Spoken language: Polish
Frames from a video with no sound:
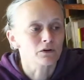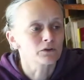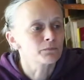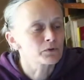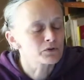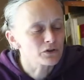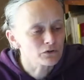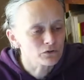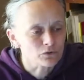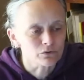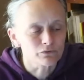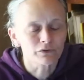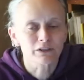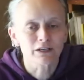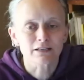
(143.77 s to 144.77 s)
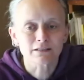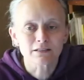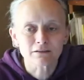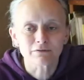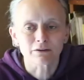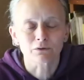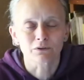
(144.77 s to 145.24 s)
Od początku
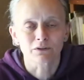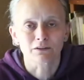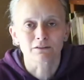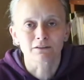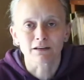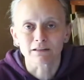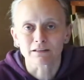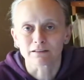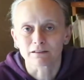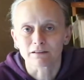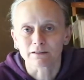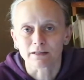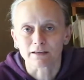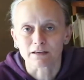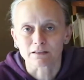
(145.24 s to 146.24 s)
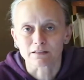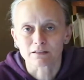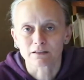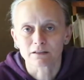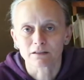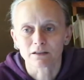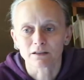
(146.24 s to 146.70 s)
wykazywał ten talent
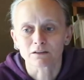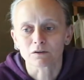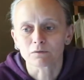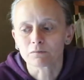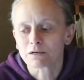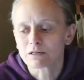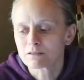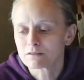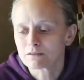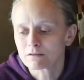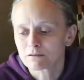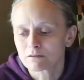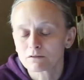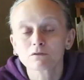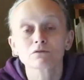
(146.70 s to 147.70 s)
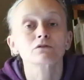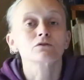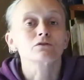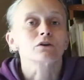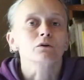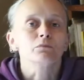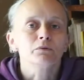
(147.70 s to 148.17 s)
literacki, natomiast no co
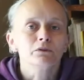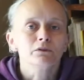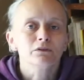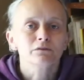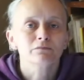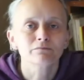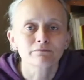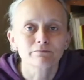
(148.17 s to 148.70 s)
zrobić?